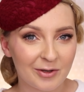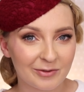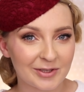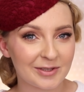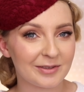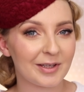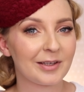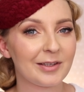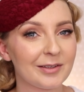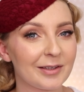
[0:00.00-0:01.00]
właśnie
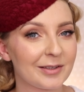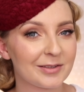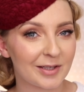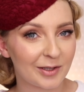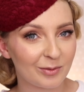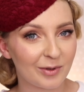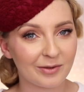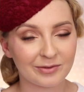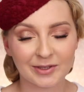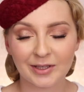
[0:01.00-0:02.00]
takich nakryciach
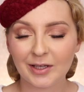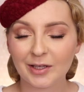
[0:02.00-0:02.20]
głowy,